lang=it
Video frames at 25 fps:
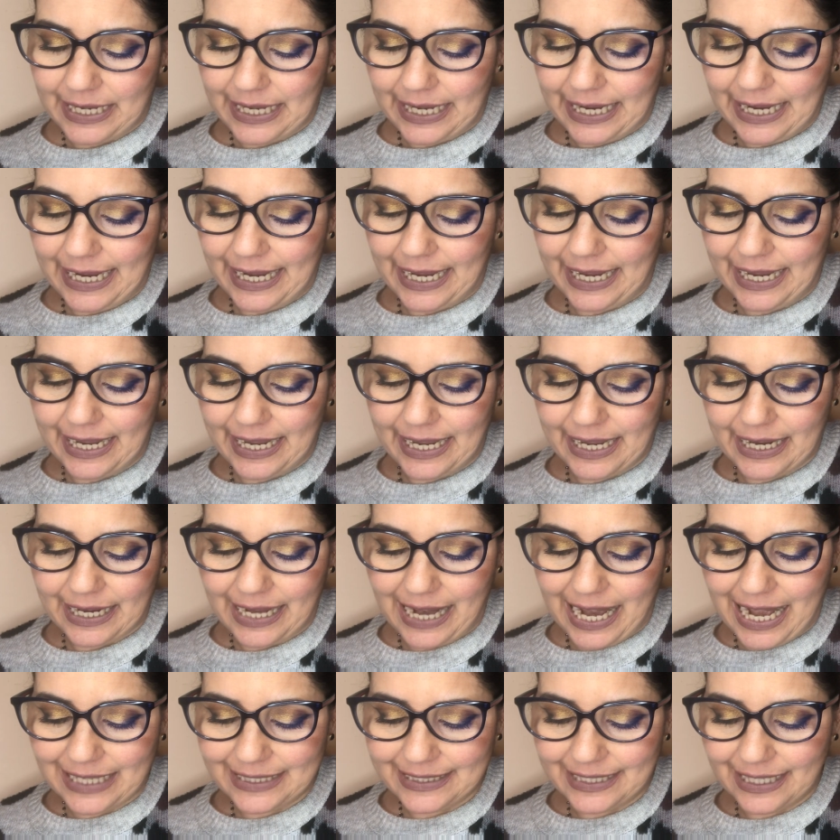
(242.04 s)
e
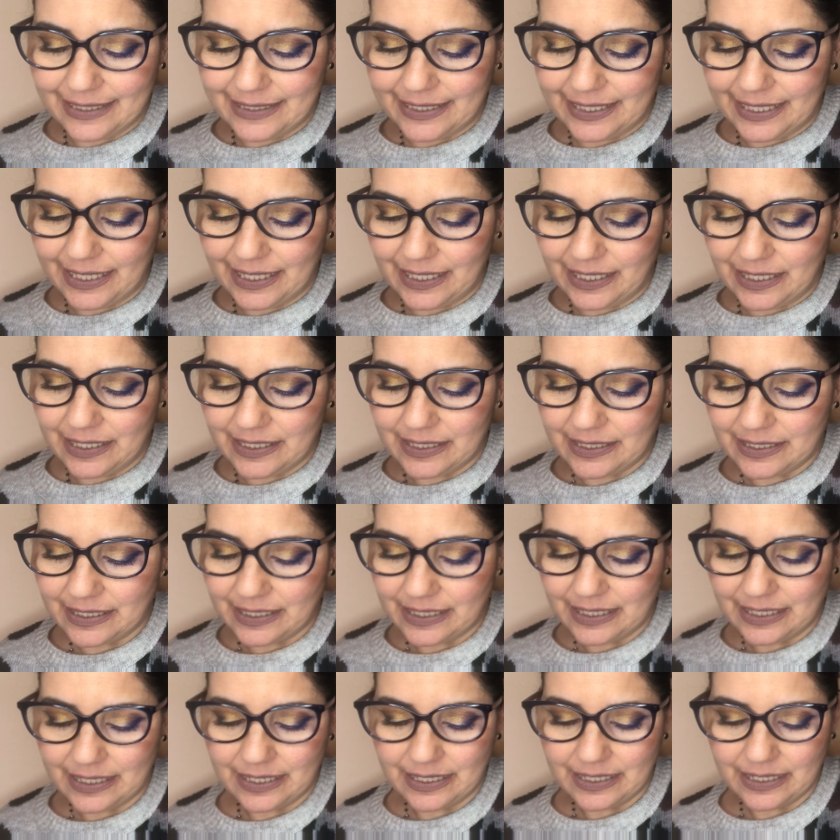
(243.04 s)
calde di,
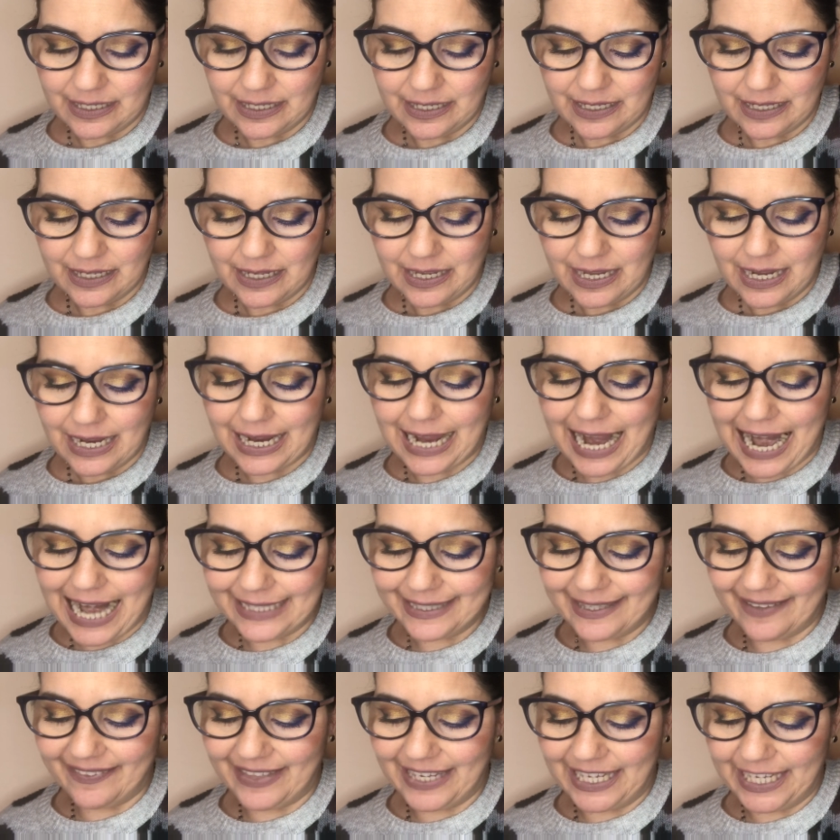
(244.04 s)

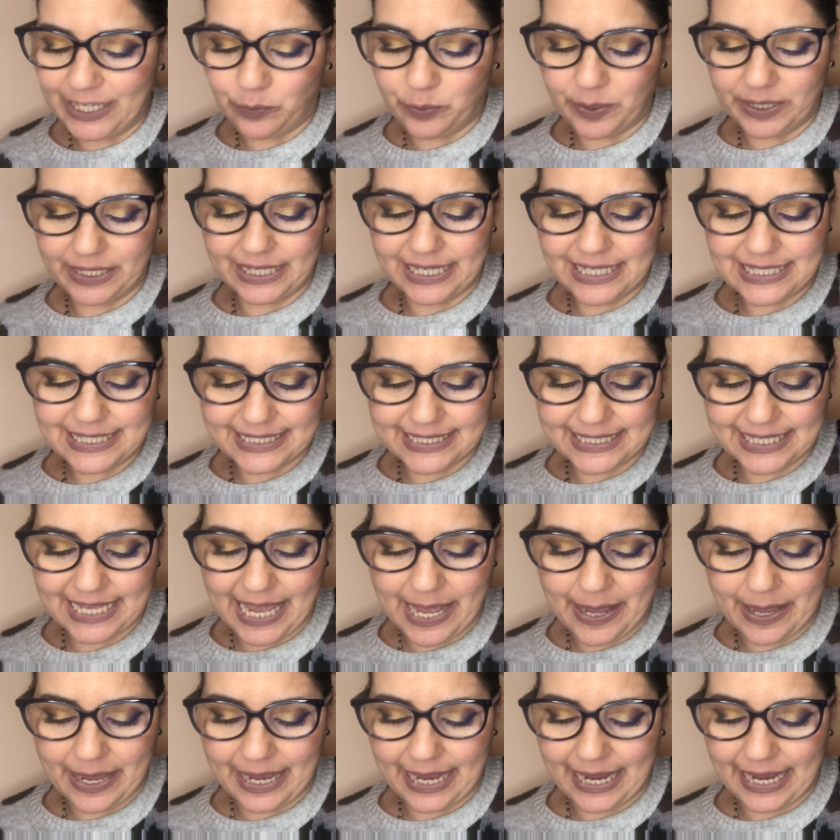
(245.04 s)
calde di
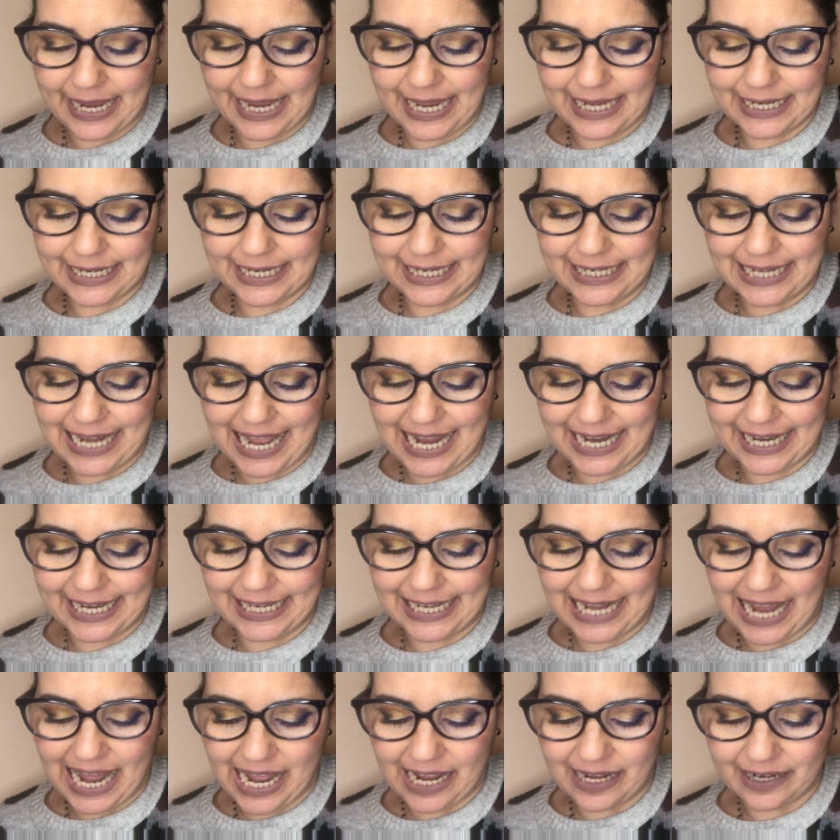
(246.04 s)
liquidizie e gilang
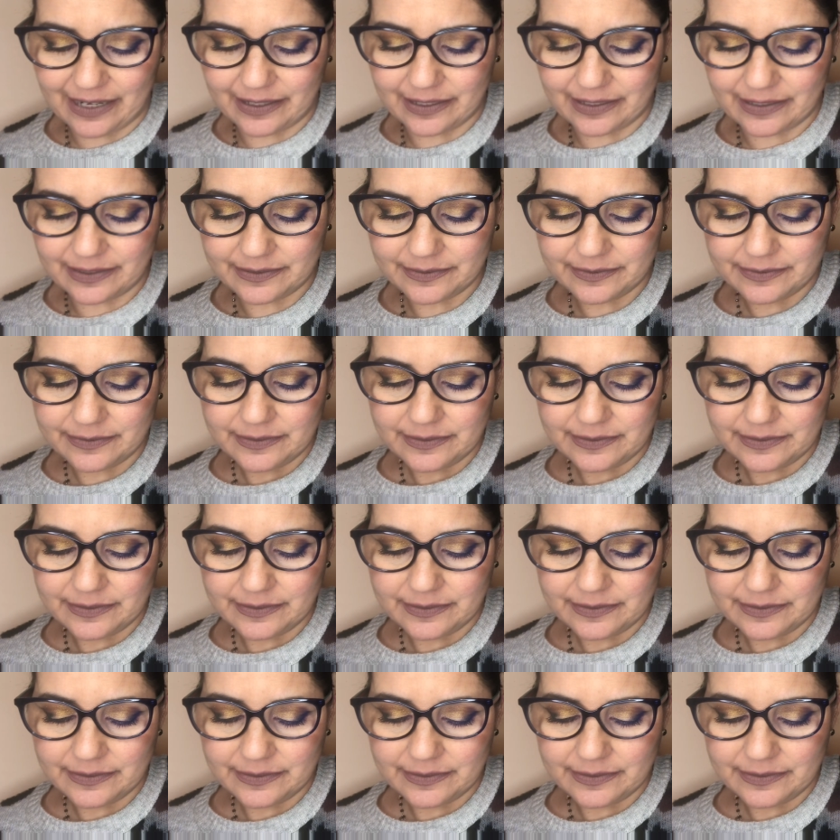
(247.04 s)
gilang